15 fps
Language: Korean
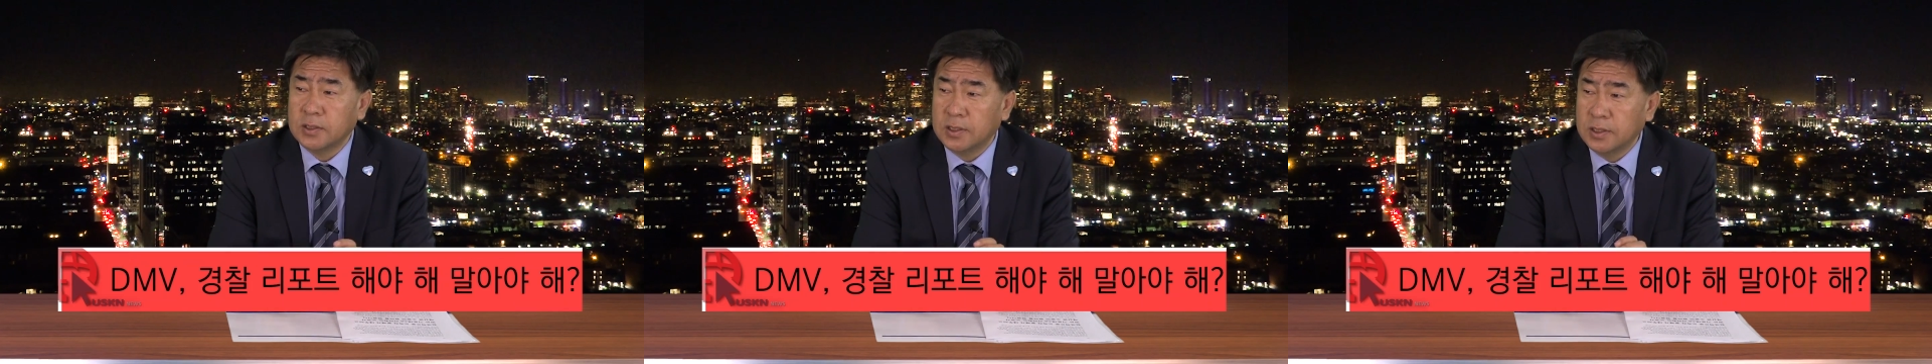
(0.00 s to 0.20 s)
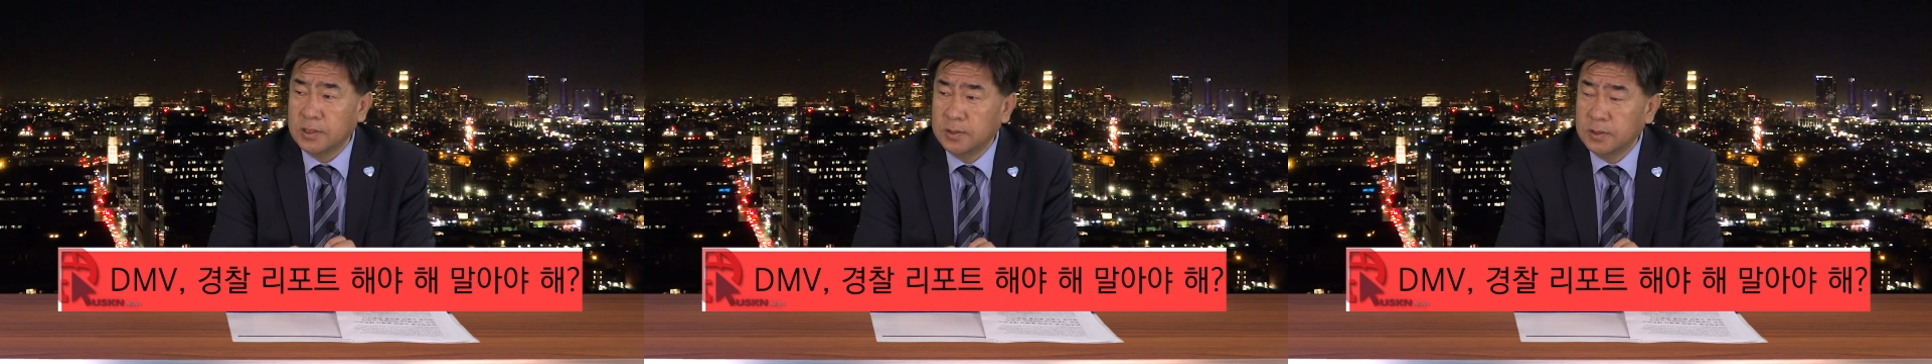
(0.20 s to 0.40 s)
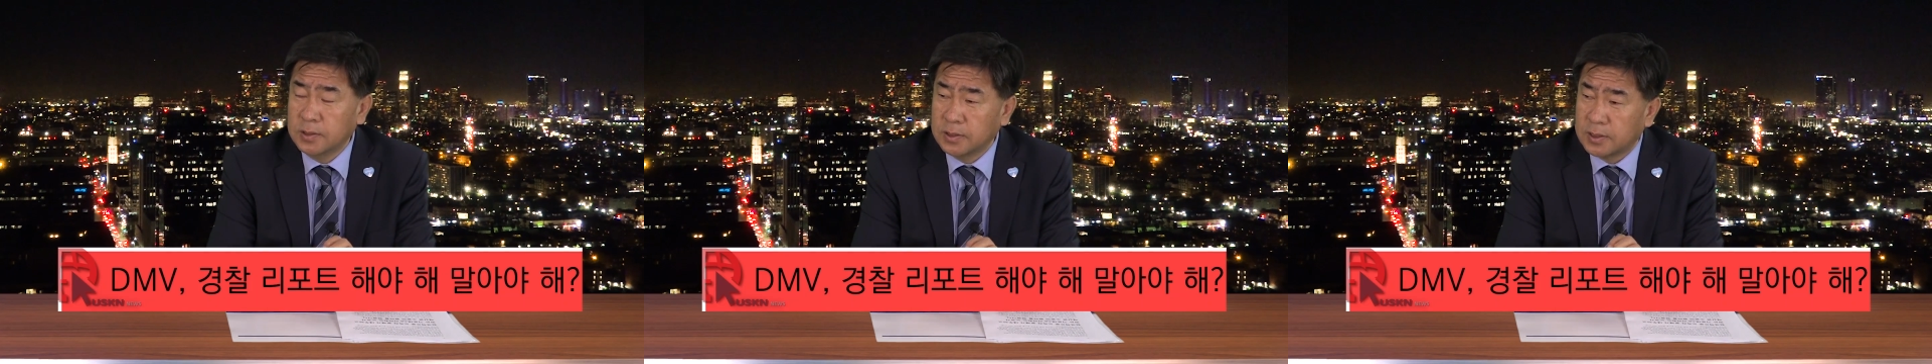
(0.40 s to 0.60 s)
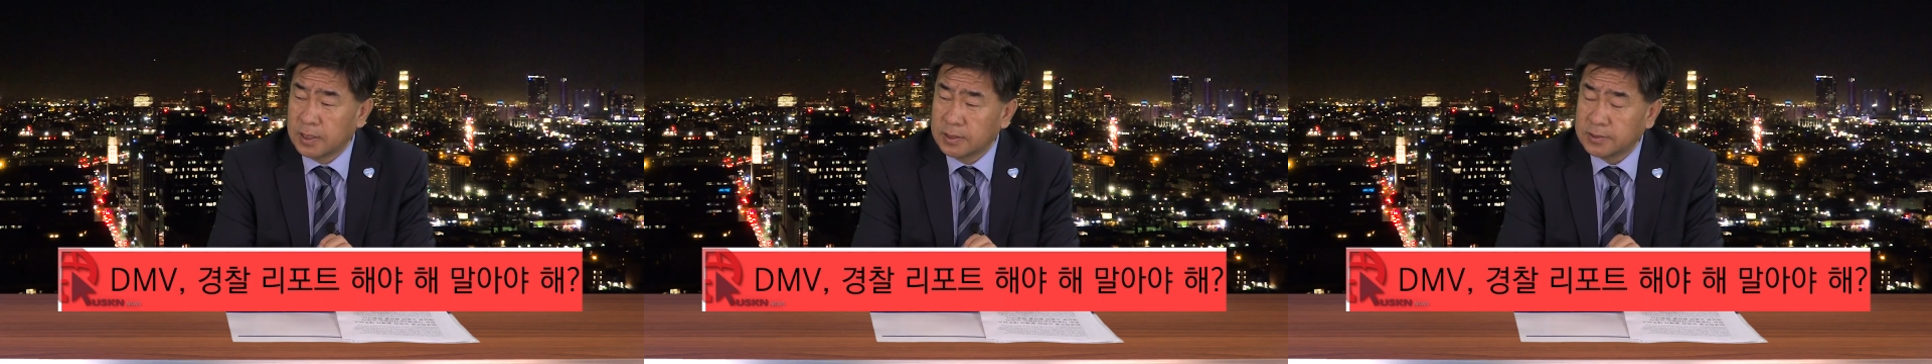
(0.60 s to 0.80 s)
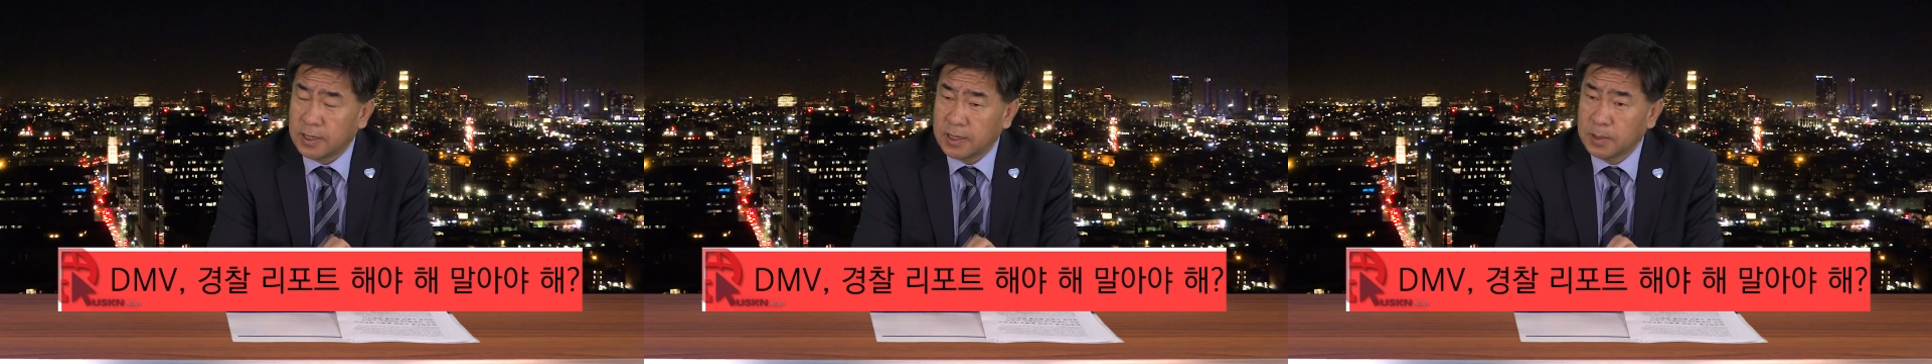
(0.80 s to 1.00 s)
이렇게
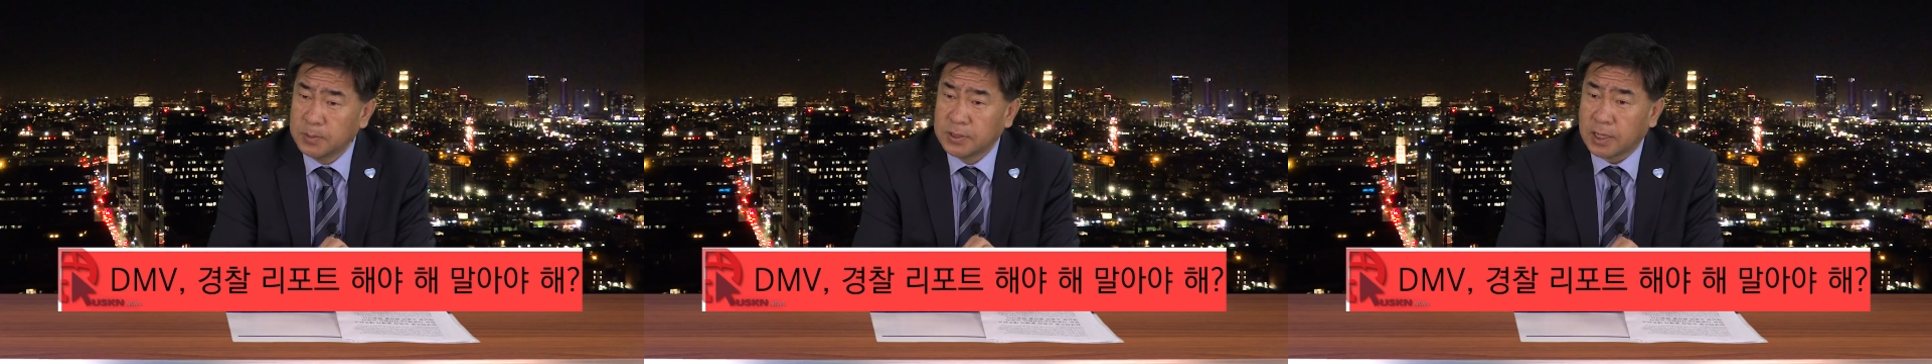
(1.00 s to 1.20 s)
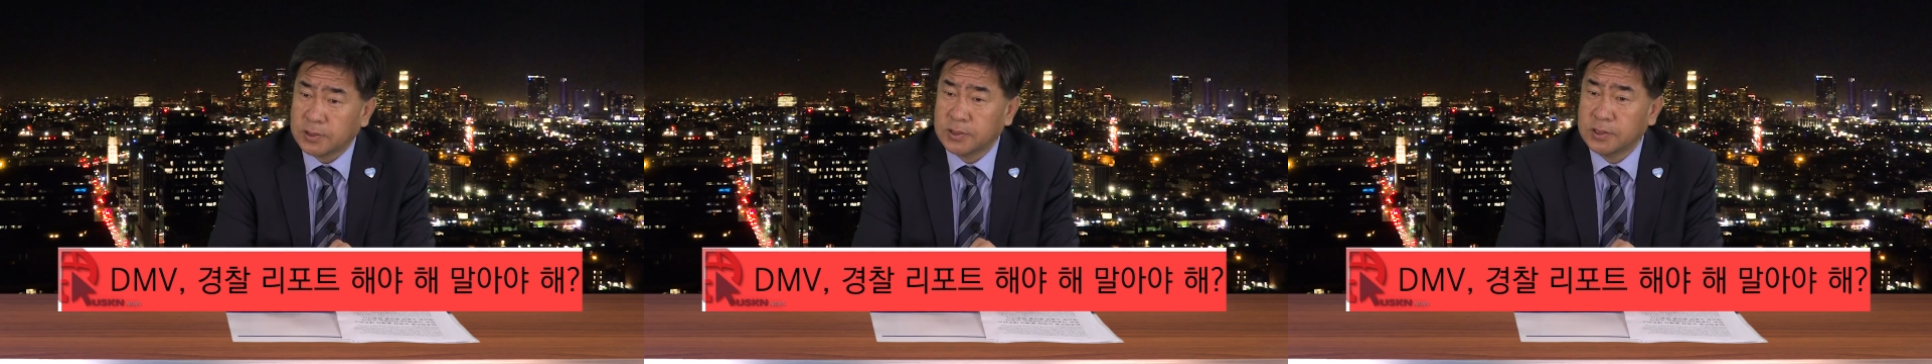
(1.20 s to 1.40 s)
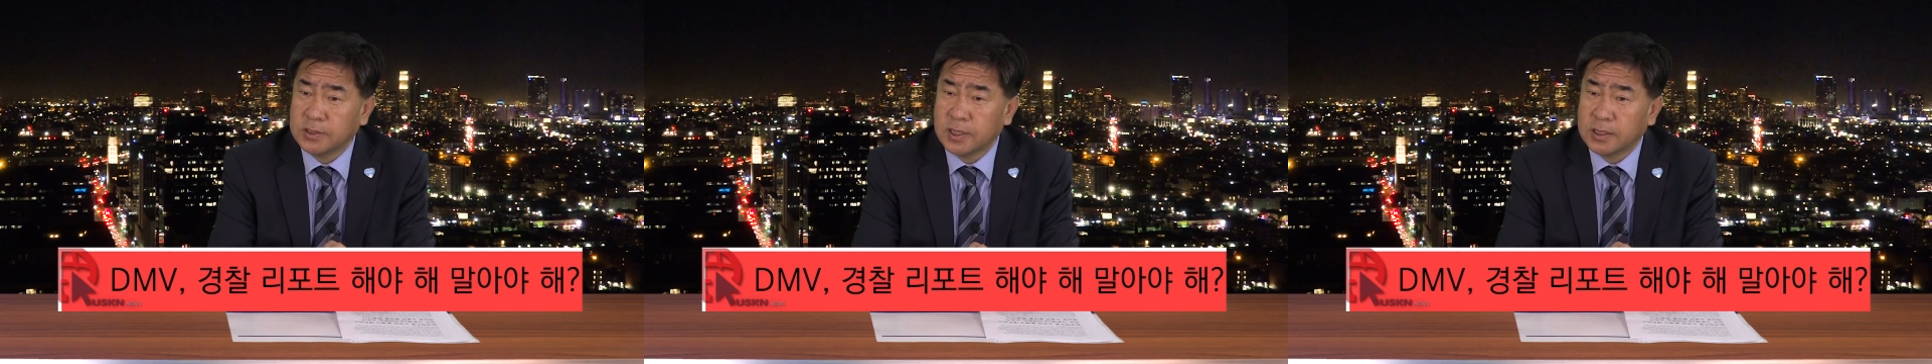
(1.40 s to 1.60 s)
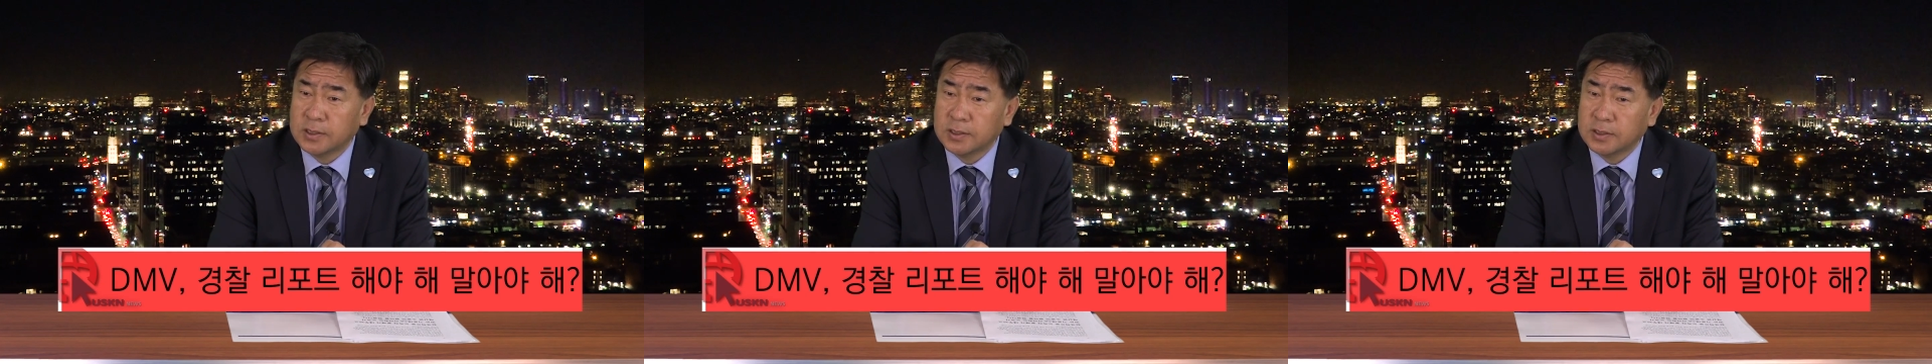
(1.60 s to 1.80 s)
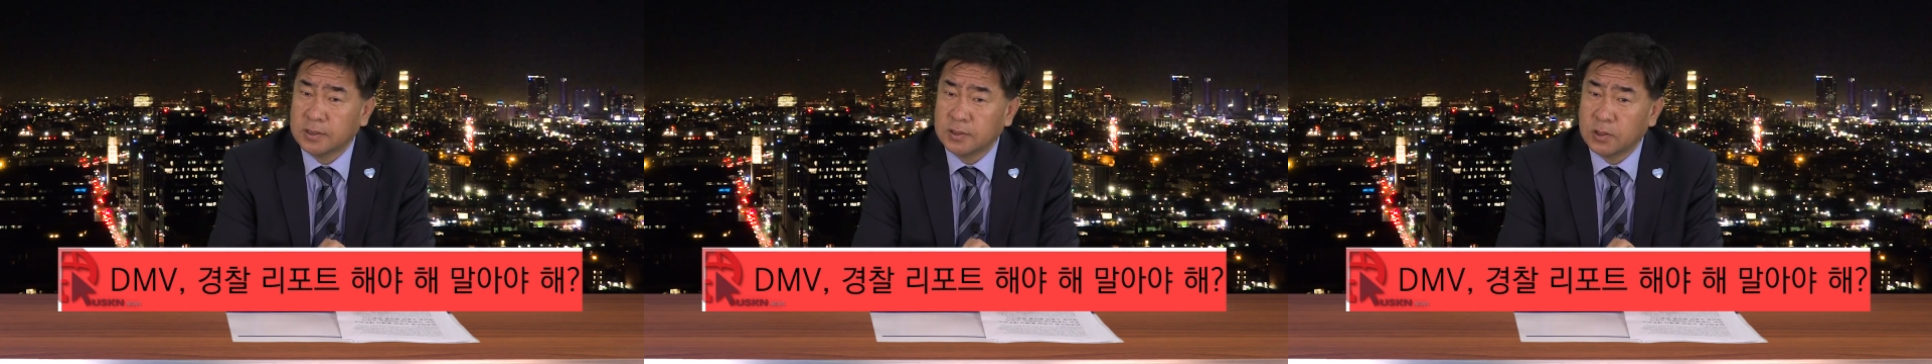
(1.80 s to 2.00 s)
사람이 다치지 않은